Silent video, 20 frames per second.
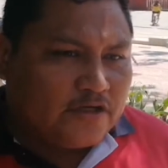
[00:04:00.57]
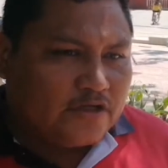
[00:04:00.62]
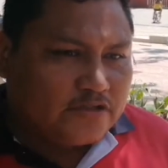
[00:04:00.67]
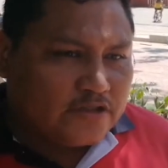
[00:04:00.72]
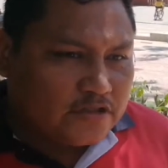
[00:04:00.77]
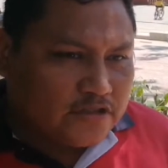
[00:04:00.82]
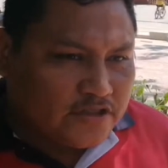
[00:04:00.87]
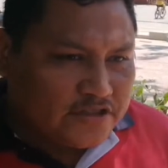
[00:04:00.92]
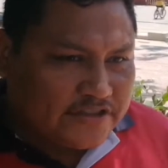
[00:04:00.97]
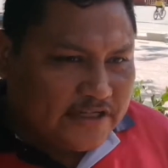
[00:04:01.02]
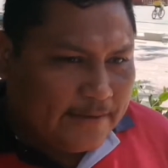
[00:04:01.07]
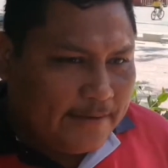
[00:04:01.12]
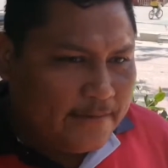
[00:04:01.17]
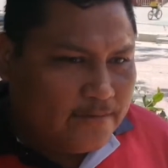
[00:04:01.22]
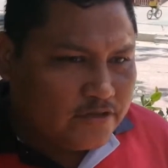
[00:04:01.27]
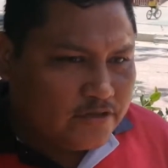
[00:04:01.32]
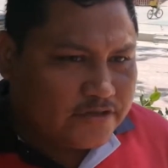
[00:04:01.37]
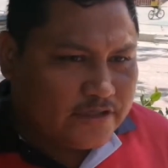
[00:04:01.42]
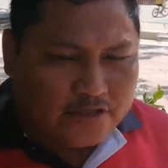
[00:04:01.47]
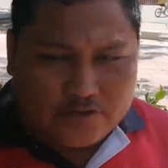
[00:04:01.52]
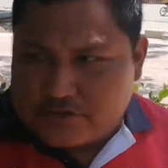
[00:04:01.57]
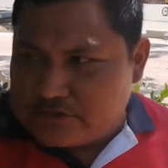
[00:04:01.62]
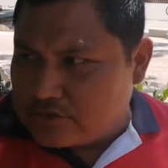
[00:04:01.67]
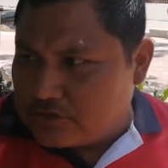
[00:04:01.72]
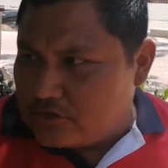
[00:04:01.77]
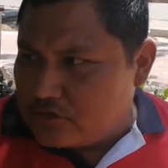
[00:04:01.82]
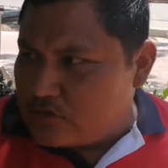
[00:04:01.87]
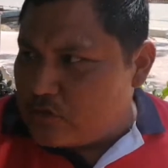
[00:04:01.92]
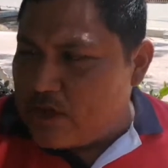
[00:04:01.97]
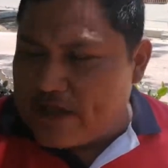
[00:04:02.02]
Nosotros sabemos que
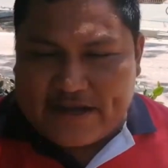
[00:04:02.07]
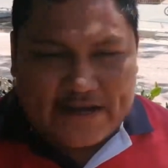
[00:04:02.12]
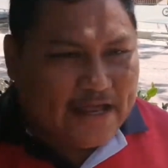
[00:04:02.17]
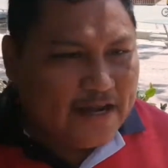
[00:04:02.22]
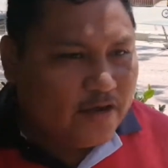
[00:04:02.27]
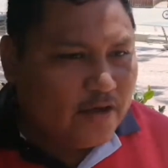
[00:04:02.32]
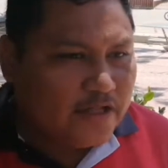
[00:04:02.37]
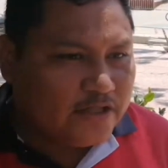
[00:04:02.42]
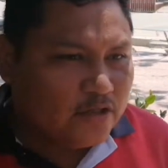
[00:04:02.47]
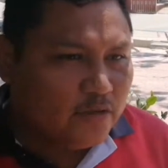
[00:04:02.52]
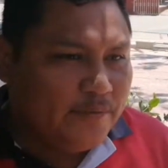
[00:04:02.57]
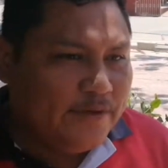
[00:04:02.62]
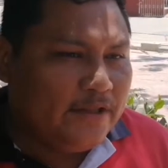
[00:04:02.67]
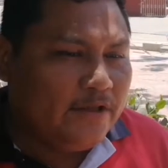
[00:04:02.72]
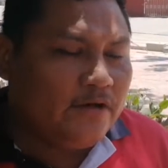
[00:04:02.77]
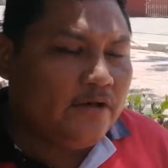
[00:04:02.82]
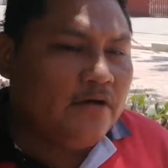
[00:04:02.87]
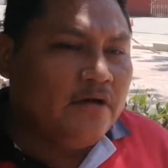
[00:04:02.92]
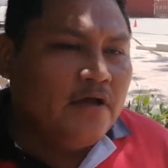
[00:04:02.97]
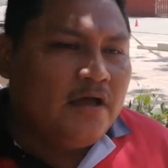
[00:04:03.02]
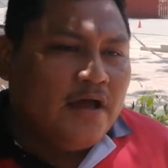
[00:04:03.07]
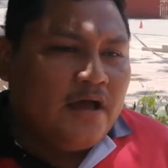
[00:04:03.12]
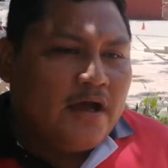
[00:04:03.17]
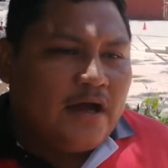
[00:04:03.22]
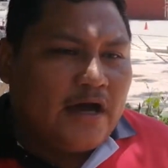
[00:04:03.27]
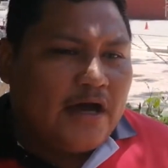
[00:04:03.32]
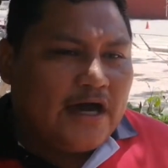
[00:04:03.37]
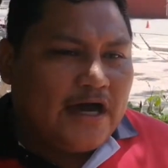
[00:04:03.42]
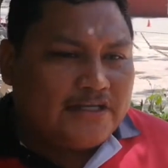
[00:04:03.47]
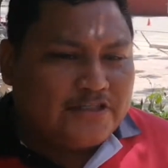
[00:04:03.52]
nuestro núcleo agrario ha subido,
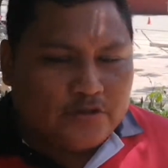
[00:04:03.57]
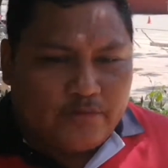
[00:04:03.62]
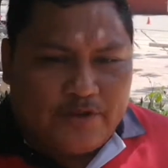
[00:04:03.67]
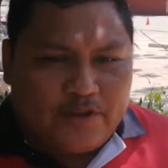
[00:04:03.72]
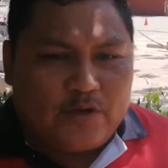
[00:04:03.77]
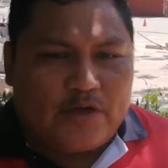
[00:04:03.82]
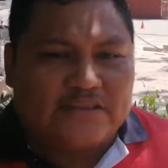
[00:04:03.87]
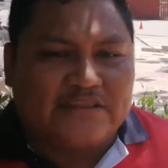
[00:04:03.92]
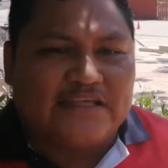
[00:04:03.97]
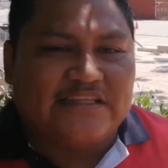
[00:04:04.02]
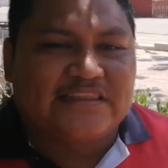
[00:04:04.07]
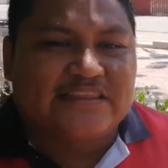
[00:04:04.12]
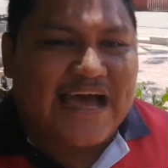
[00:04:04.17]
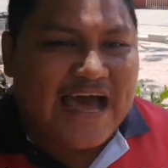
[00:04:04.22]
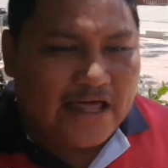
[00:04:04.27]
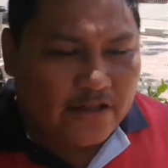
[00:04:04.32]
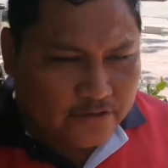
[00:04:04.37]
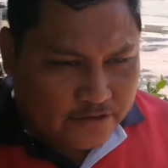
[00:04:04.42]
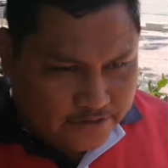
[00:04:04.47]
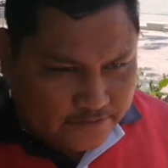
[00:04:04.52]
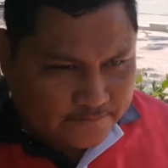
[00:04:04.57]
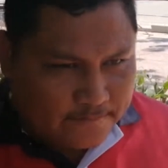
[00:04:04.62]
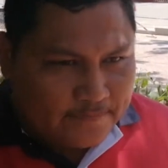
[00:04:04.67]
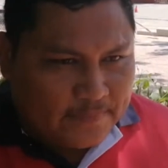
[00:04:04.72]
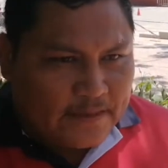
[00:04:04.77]
ha sufrido atentados,